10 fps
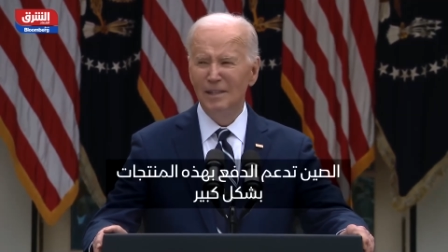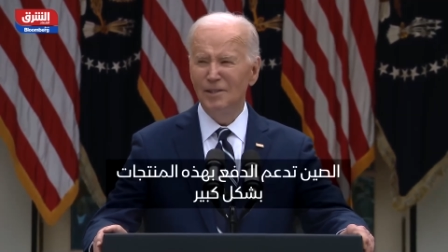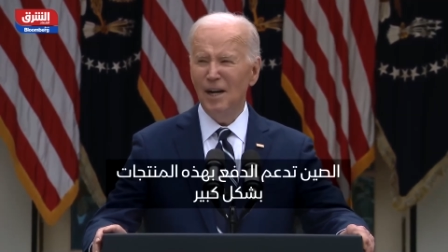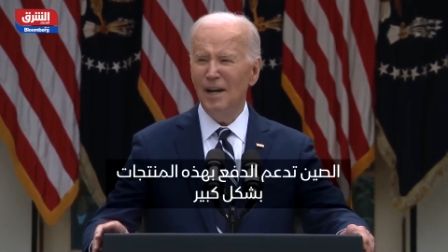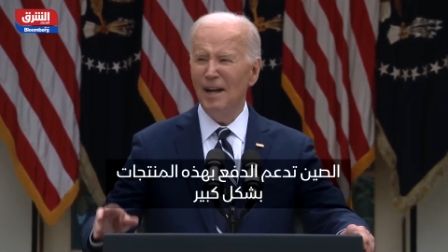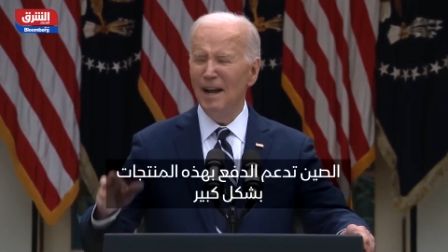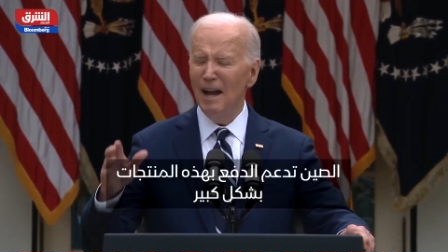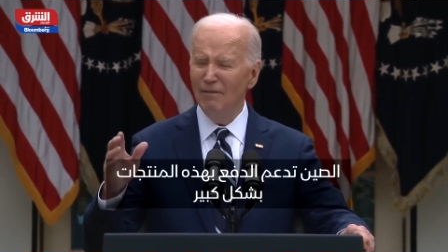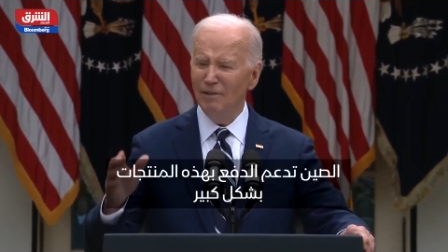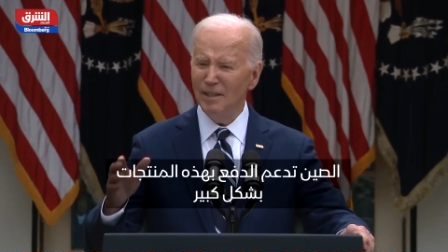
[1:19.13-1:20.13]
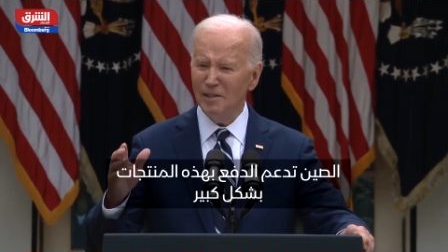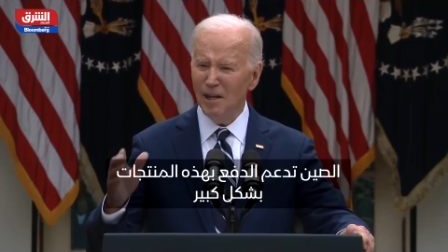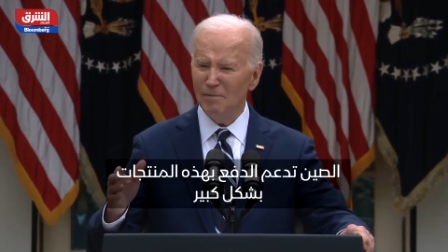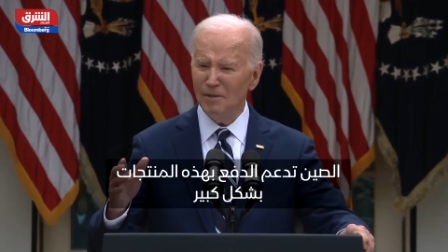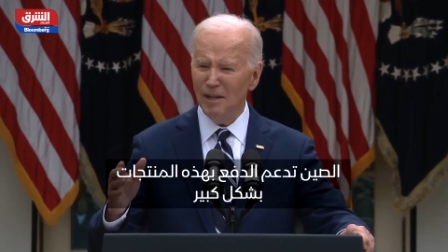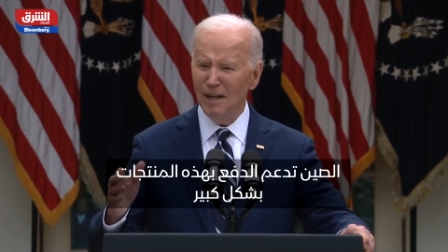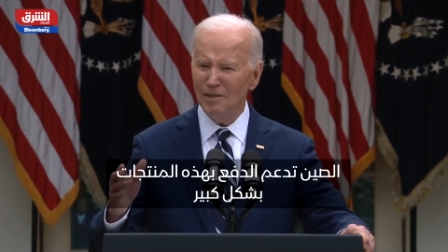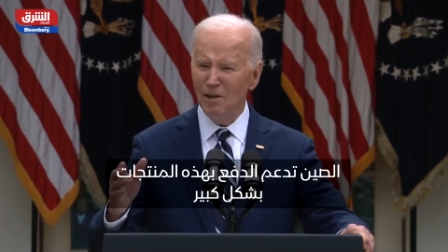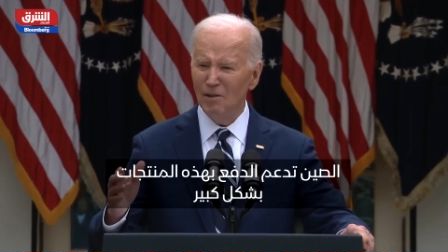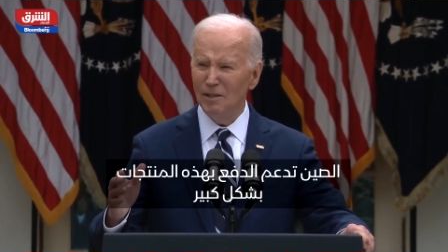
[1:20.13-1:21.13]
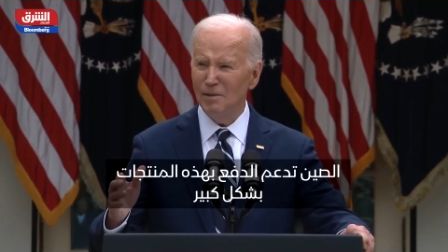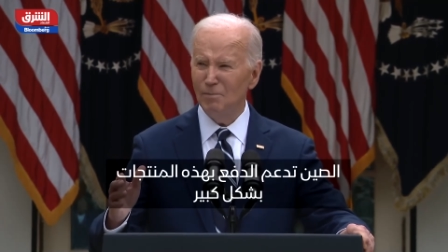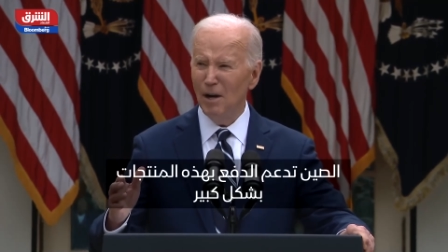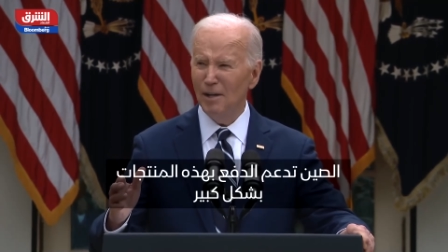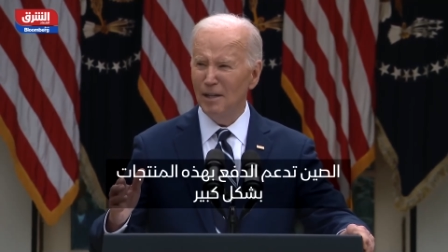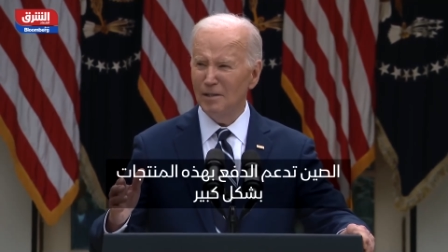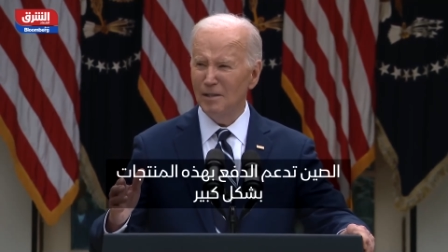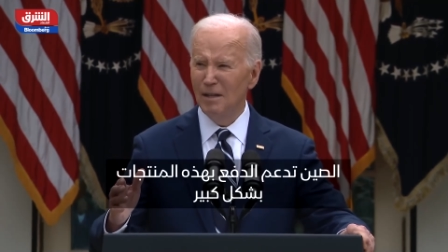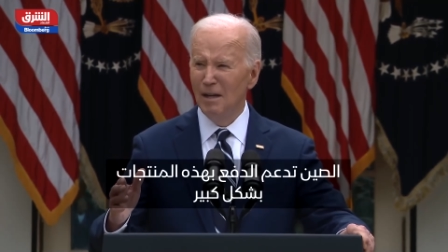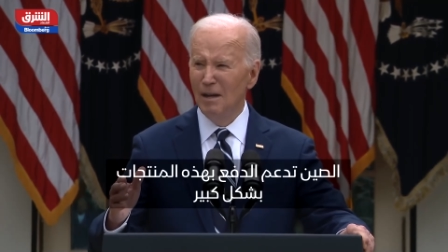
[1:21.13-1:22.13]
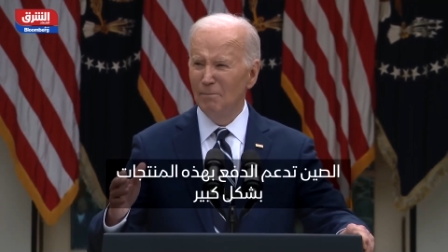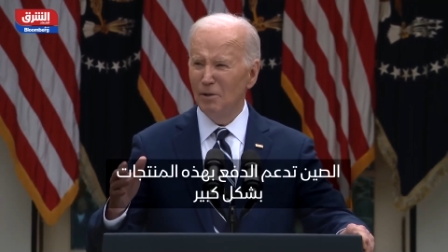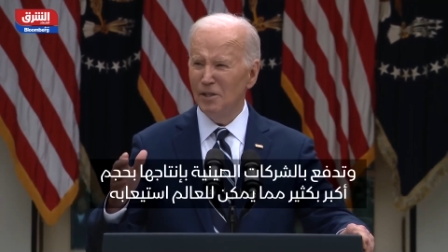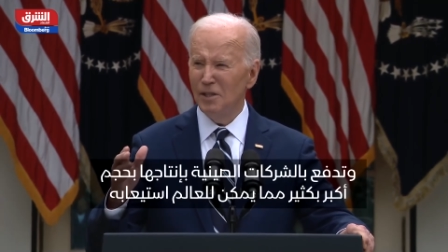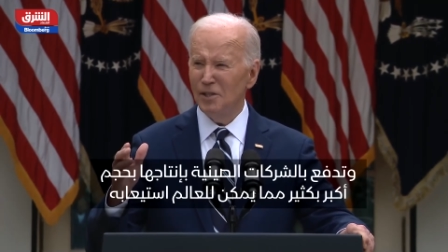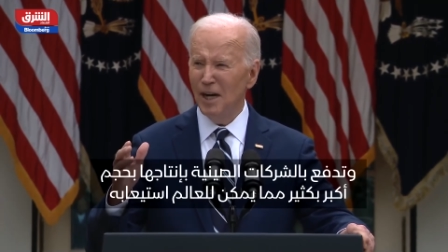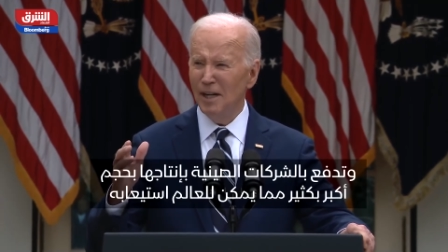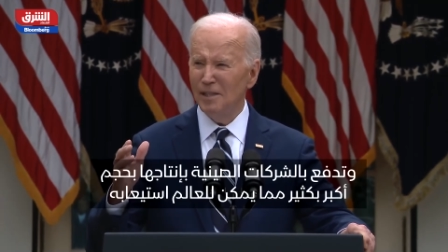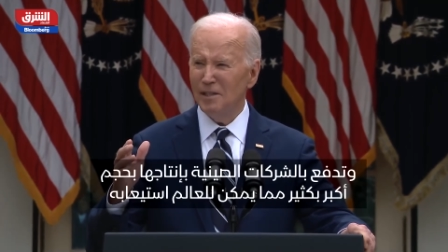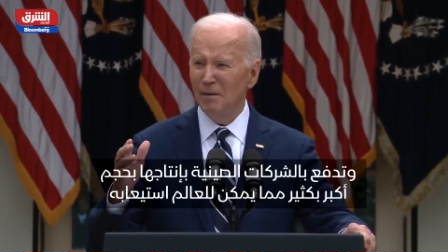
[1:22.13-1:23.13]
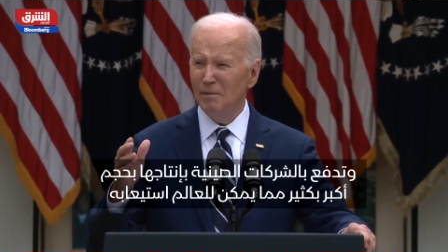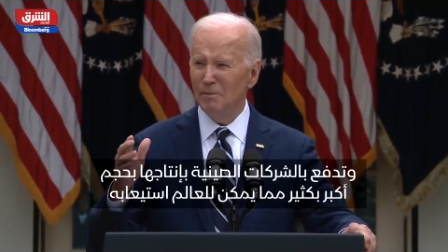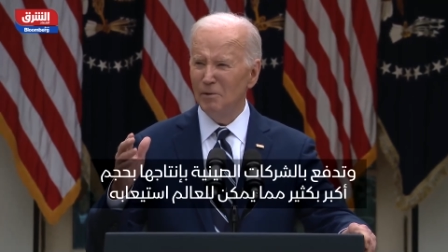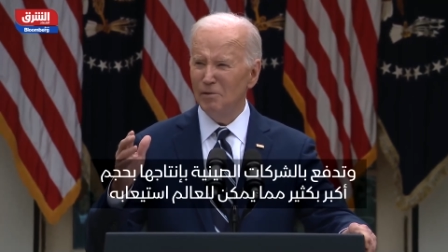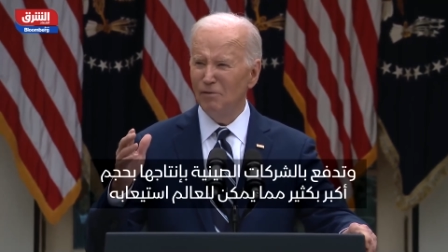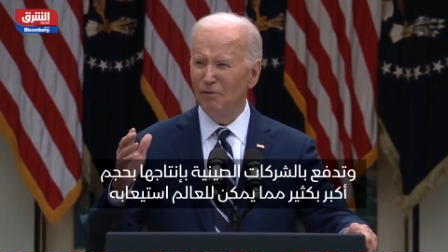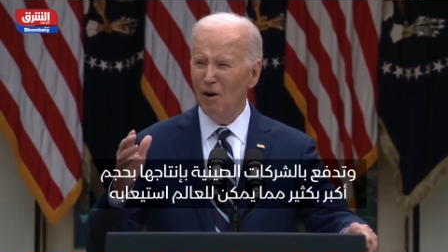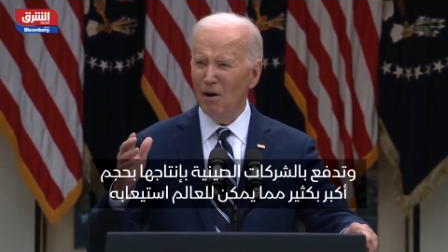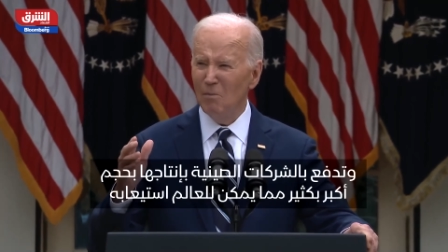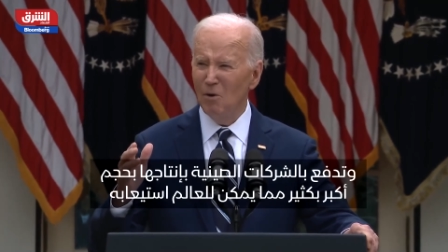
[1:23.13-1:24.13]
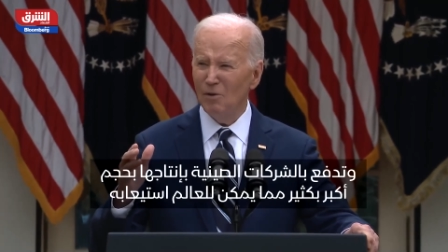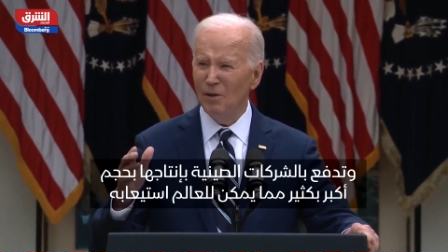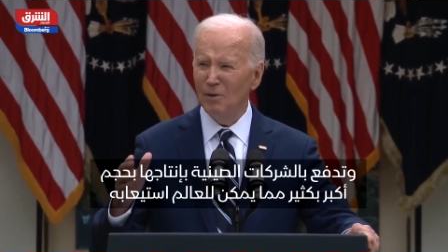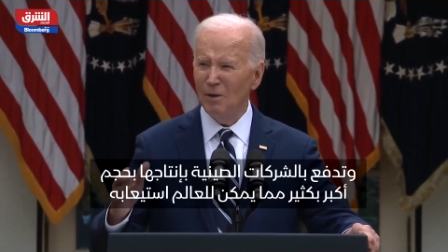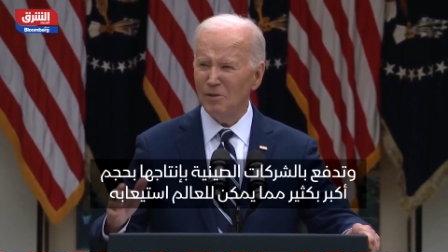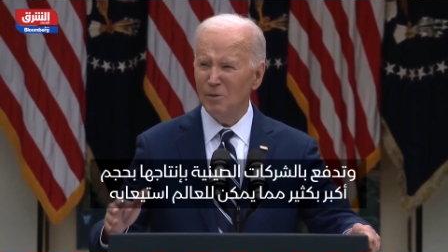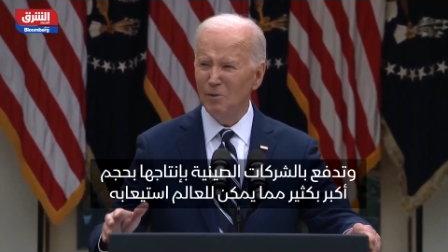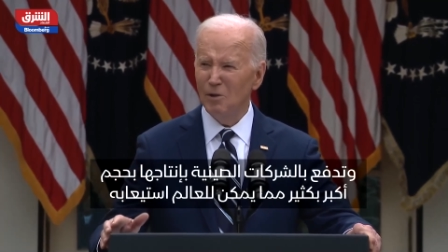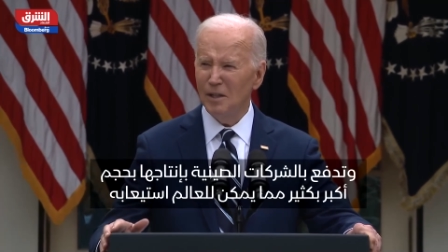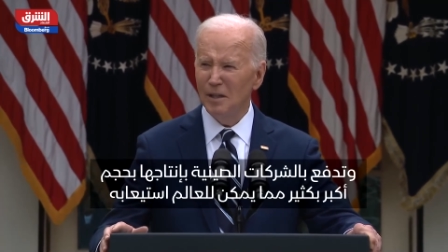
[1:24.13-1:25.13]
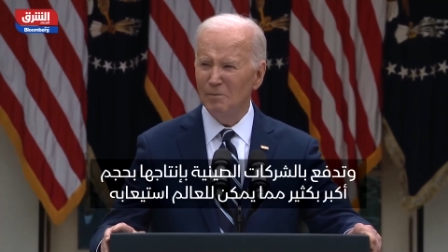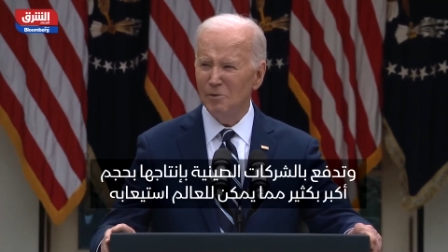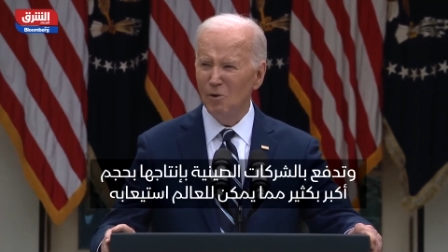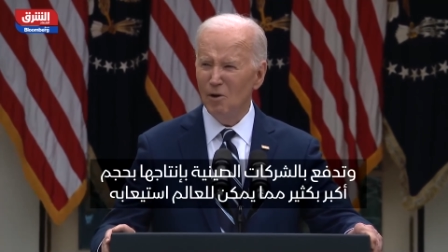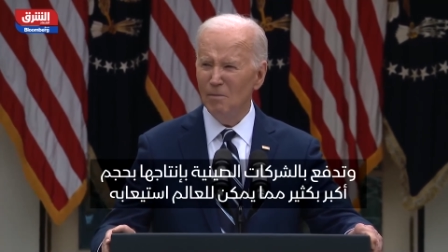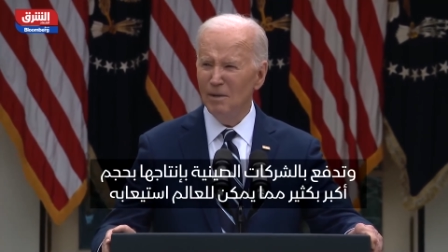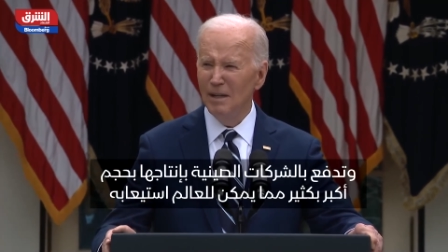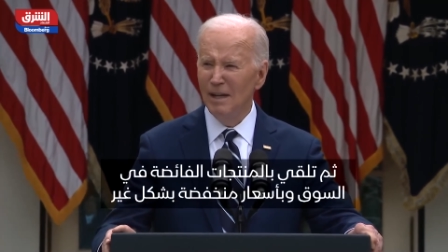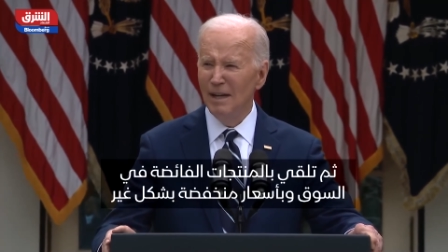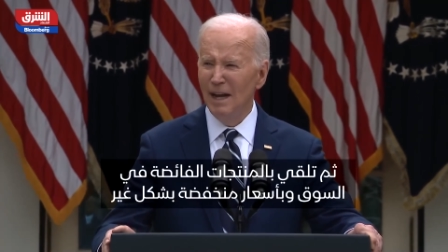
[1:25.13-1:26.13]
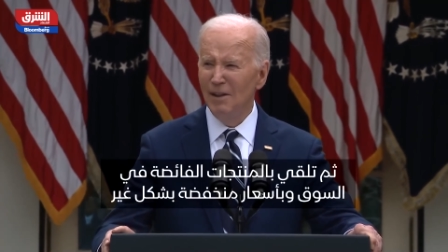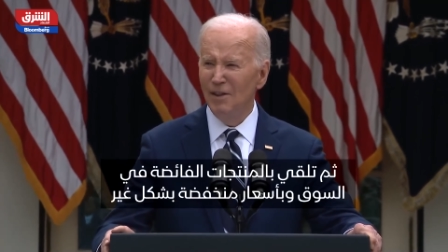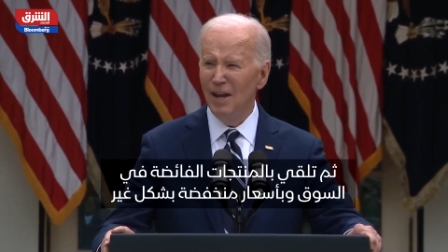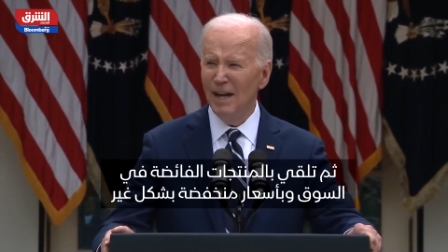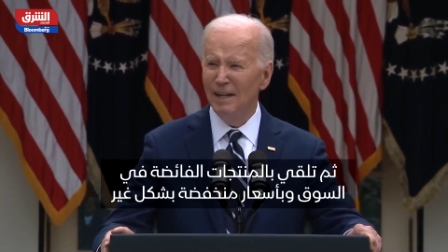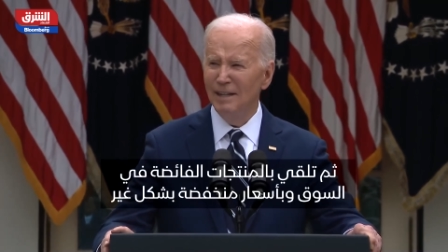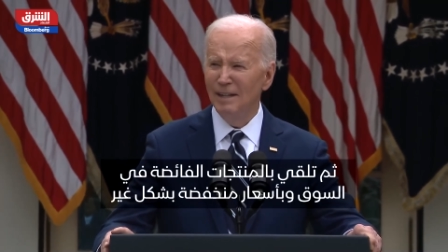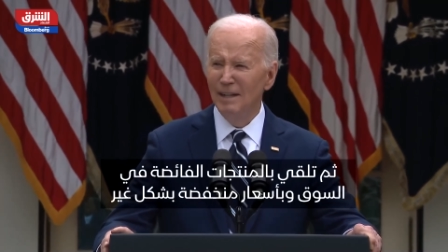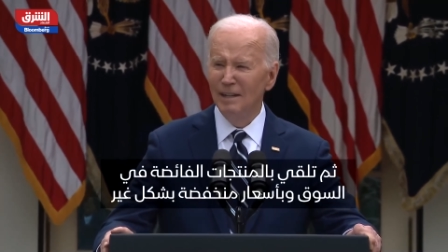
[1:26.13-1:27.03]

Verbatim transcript: China heavily subsidized all these products, pushing Chinese companies to produce far more than the rest of the world can absorb, and then